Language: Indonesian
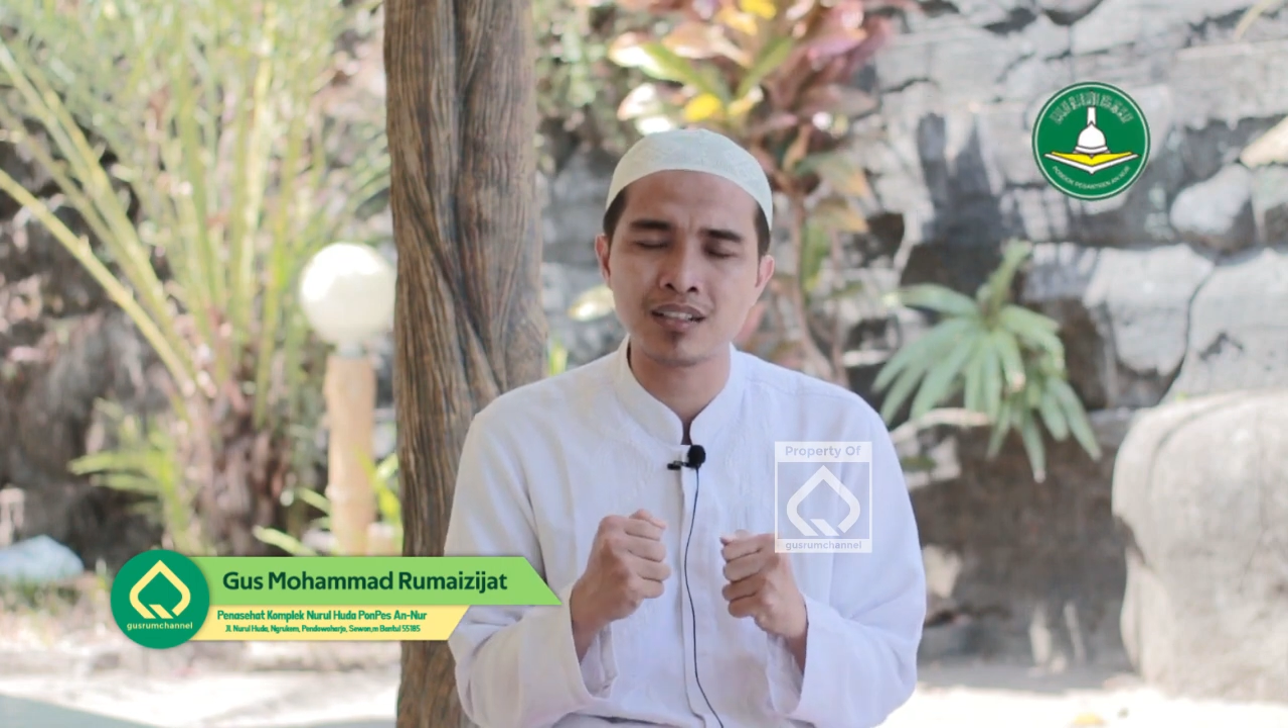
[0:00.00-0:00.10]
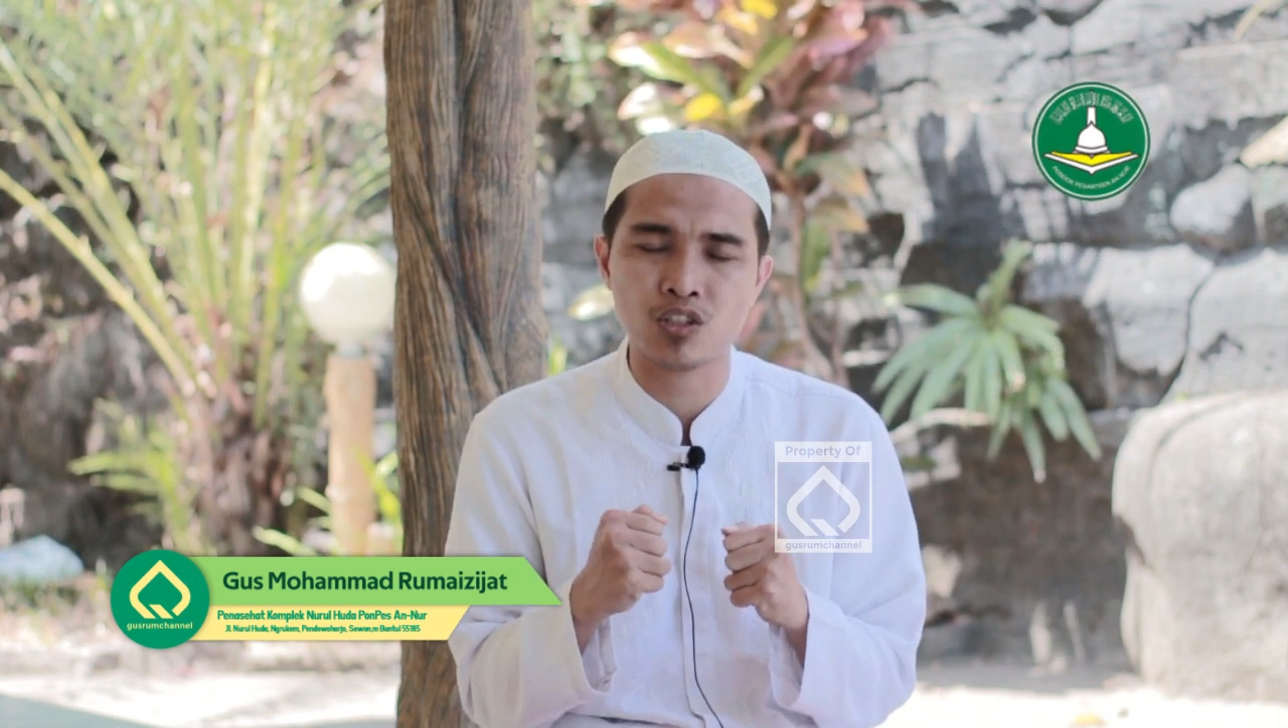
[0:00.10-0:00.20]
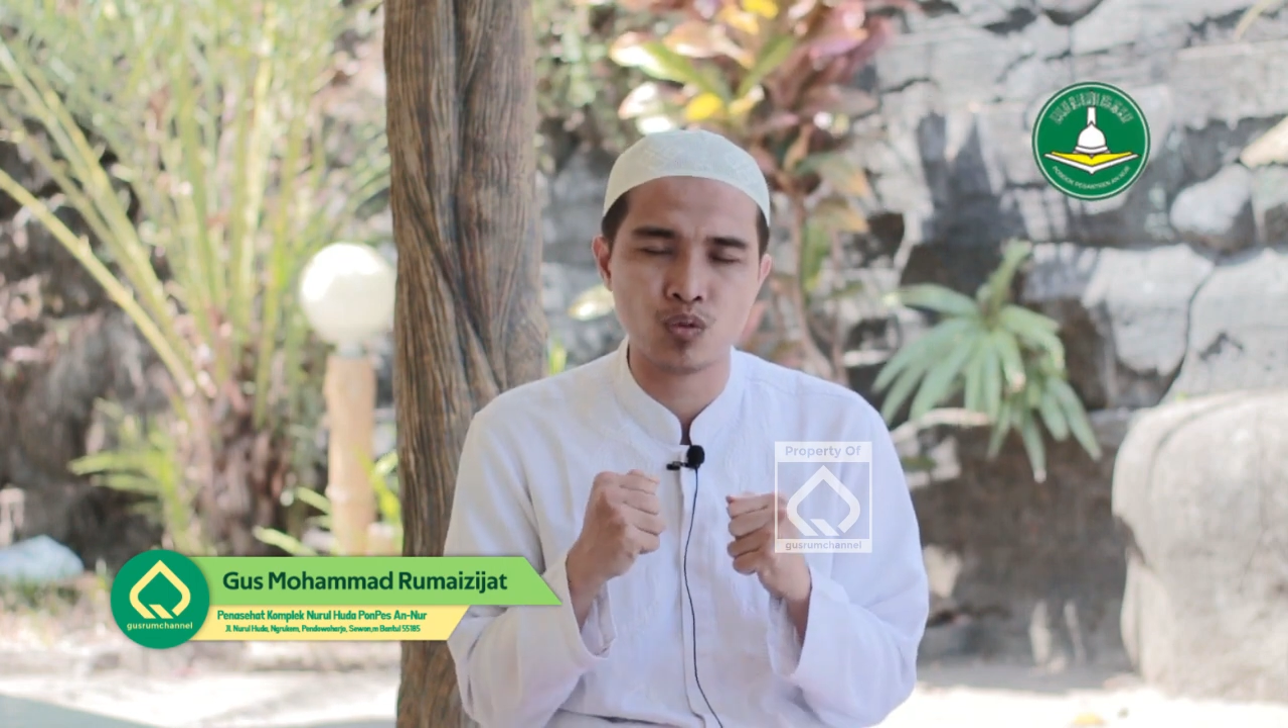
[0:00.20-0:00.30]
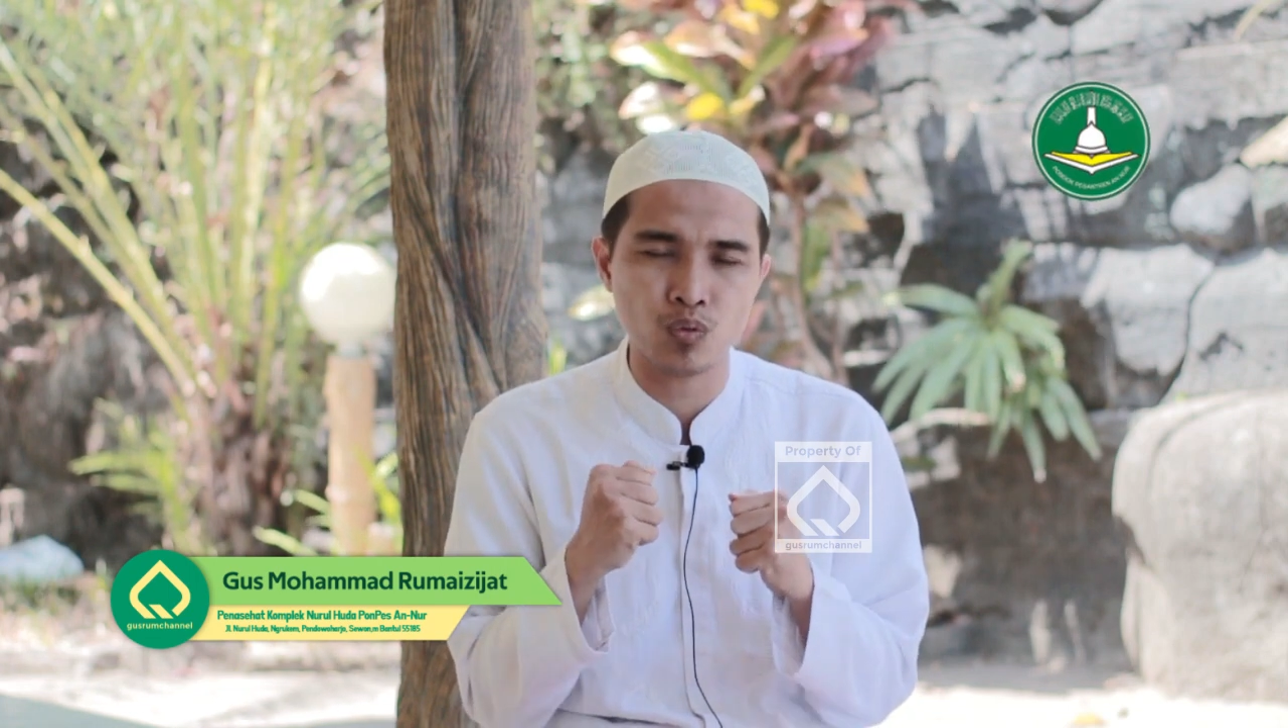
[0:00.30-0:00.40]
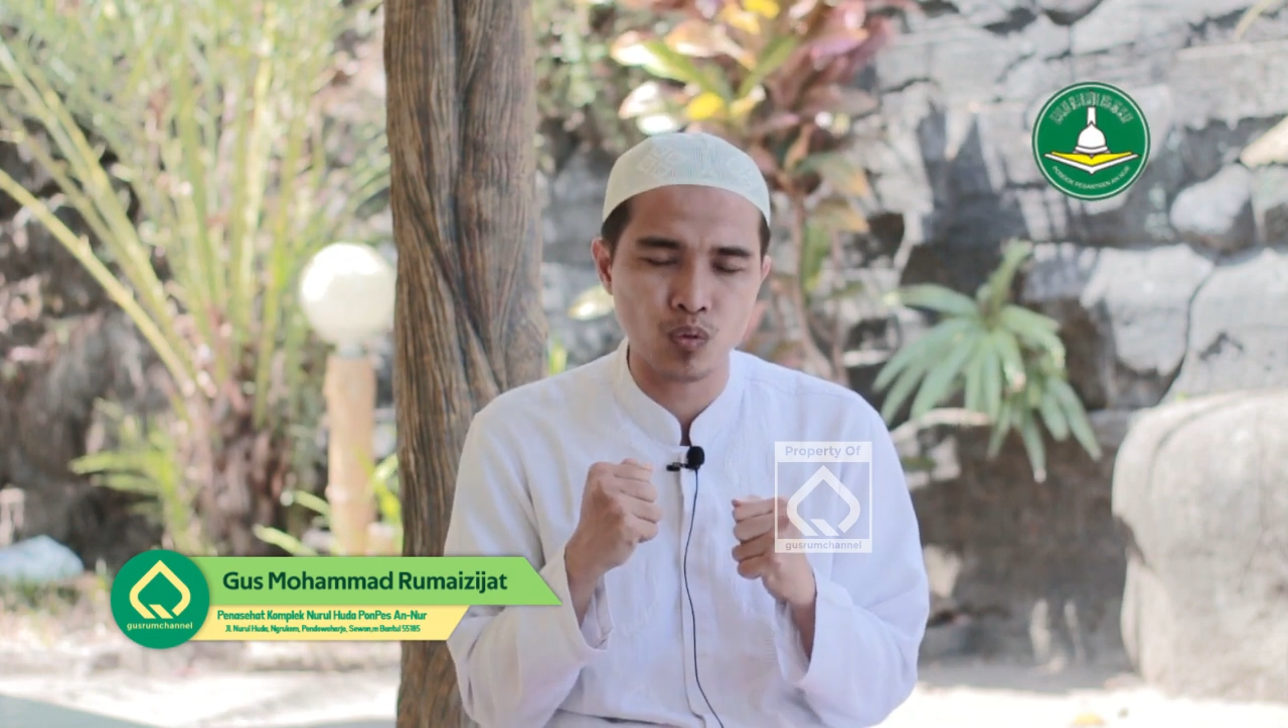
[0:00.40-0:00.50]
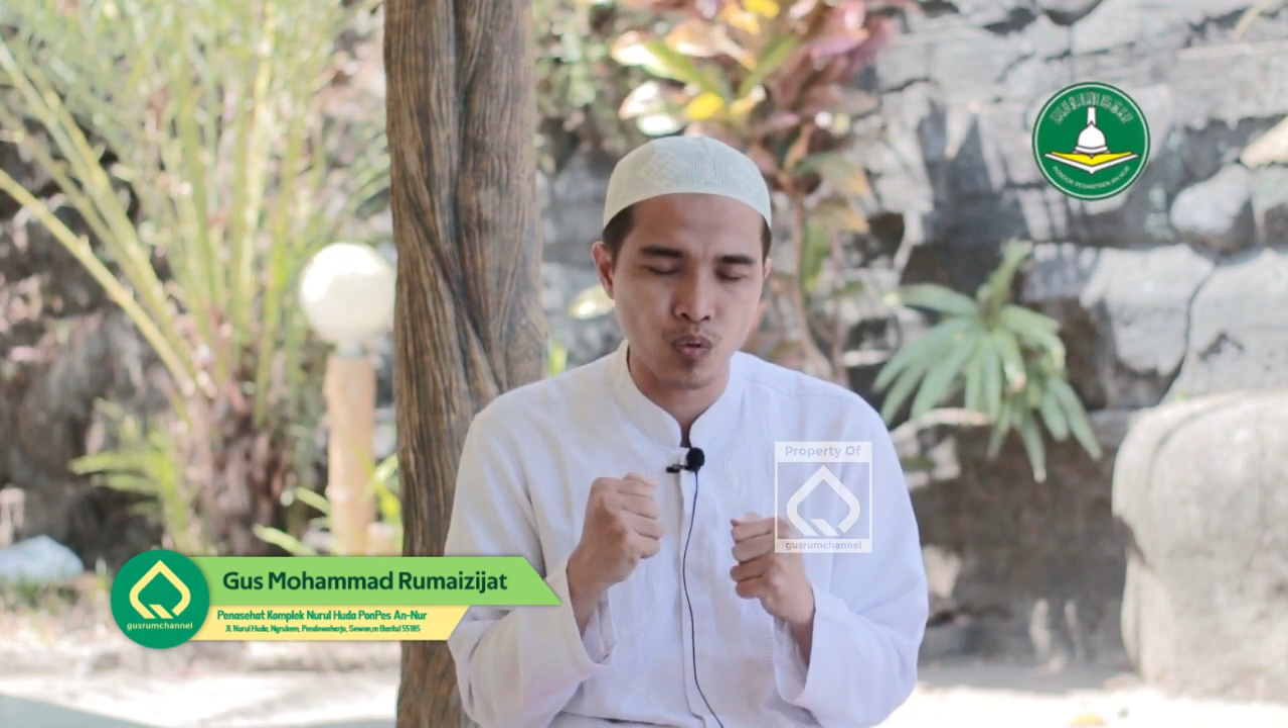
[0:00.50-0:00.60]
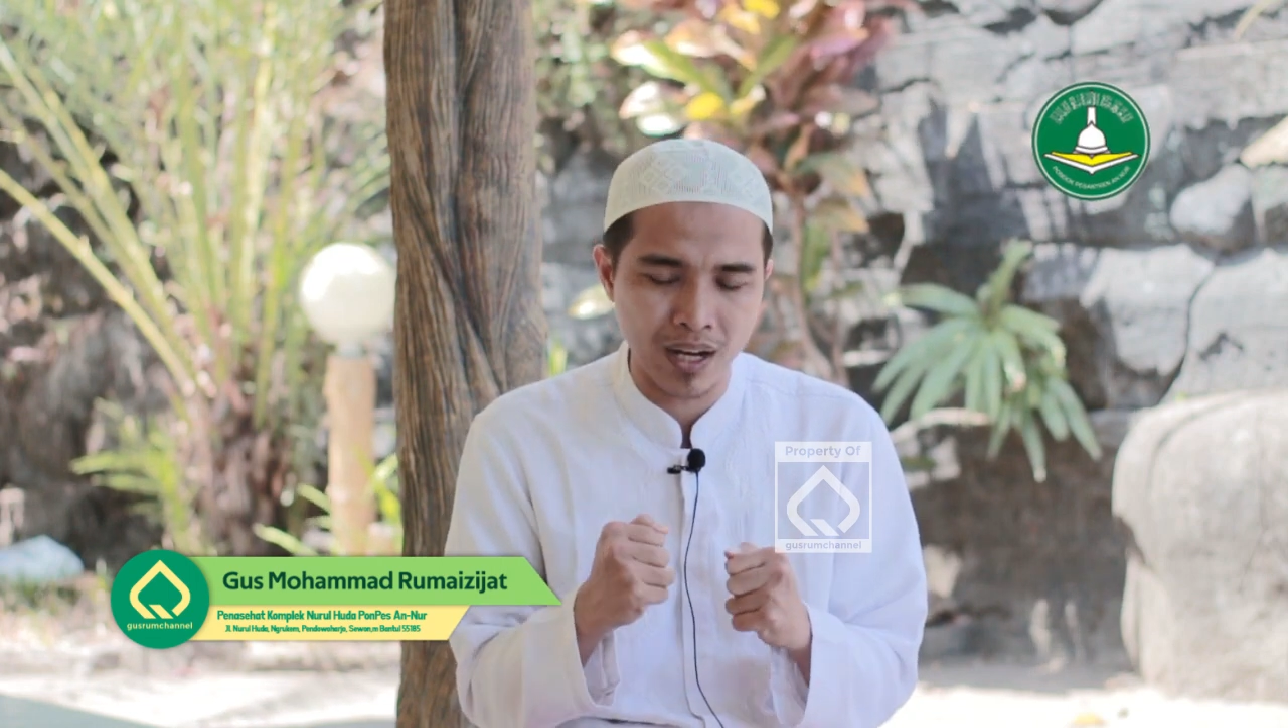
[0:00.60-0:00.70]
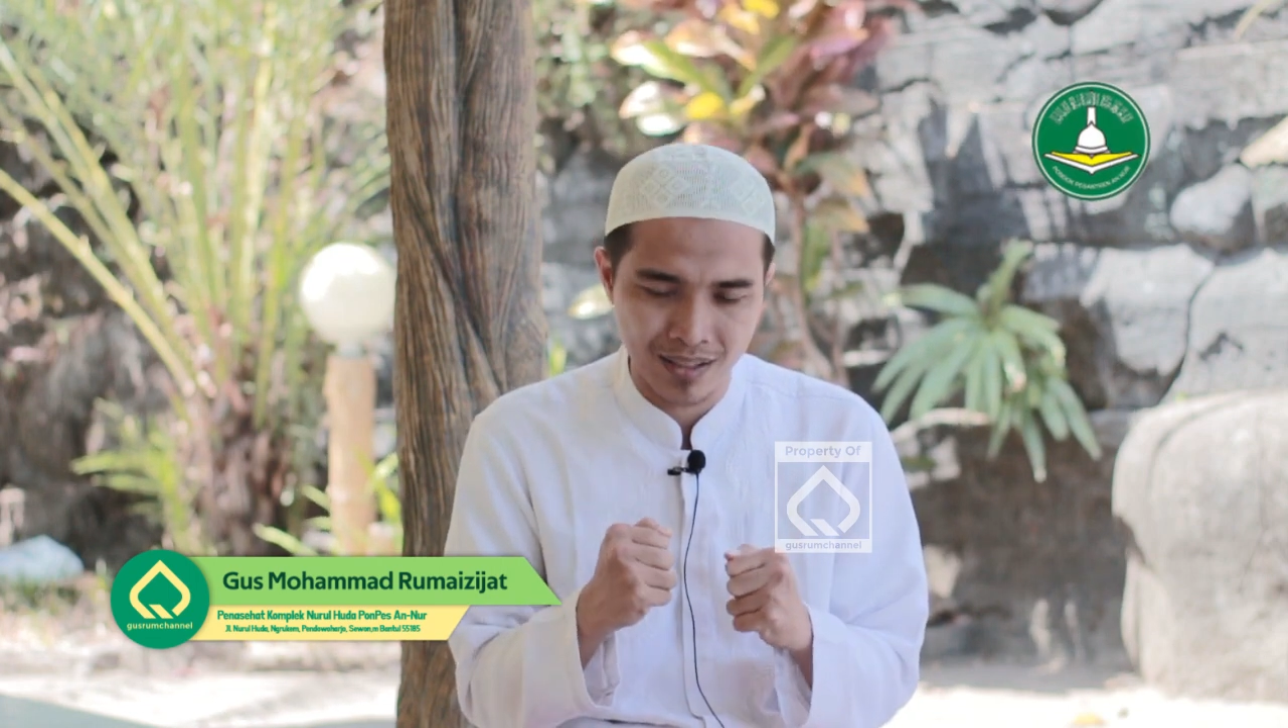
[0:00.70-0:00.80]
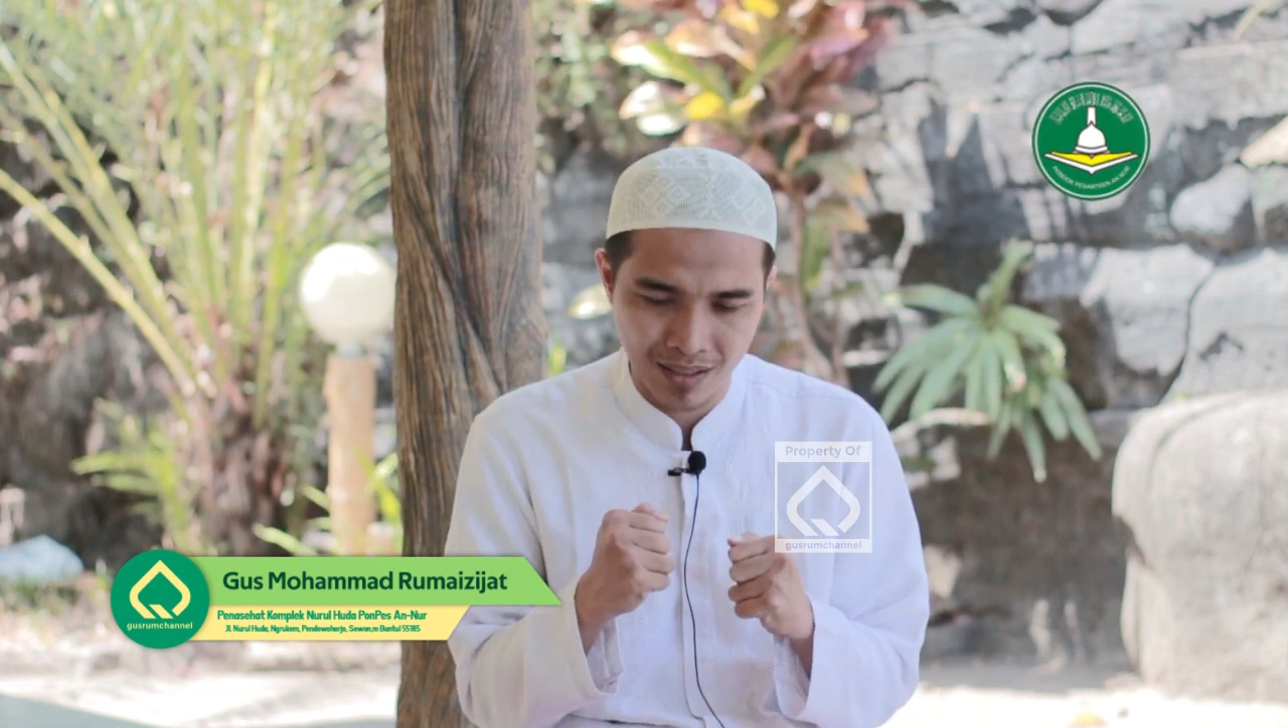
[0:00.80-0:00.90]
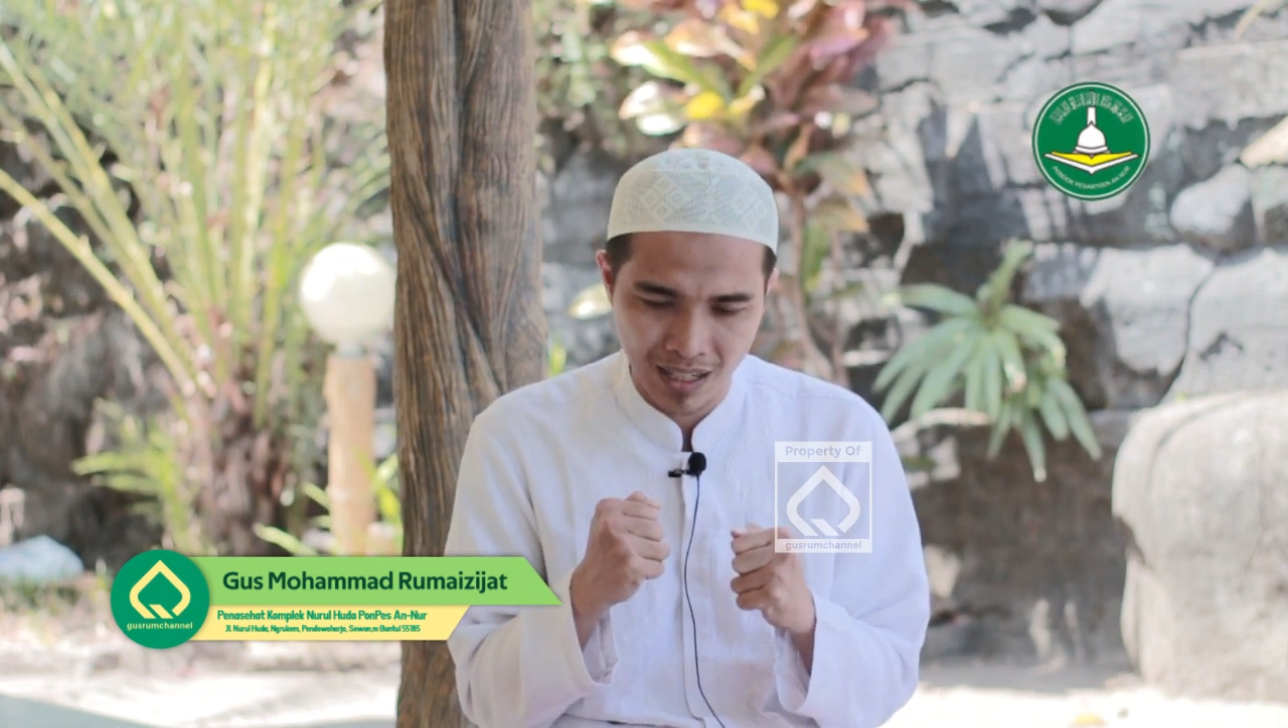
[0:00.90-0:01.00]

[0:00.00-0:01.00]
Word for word: kesungguhan